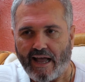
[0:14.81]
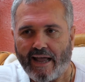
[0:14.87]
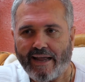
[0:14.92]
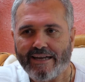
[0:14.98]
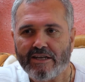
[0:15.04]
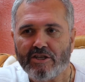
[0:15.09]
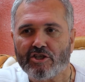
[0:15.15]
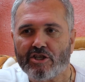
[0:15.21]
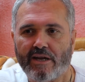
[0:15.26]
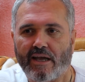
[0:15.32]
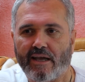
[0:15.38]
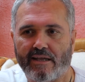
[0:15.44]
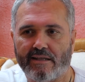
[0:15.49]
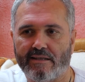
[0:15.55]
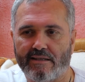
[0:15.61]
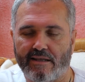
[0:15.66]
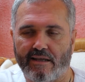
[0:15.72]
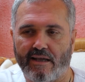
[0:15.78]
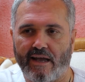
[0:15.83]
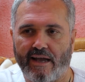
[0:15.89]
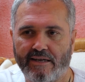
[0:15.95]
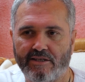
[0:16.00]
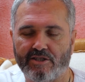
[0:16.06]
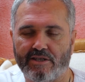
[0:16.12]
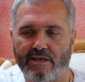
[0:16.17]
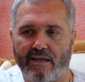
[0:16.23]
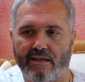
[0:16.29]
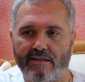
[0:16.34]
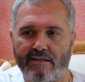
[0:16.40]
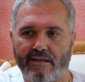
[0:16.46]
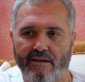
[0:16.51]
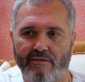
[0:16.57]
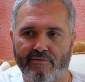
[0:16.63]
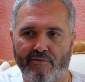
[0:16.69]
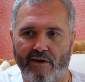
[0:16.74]
einschneidend,
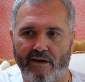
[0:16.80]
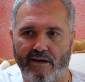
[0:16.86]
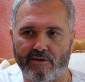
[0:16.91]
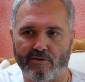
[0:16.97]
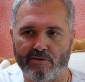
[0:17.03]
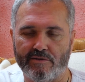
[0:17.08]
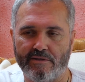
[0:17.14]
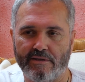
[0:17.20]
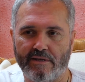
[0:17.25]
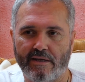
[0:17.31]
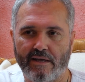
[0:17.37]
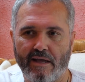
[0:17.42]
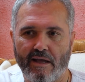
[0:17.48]
einschneidende Erfahrung.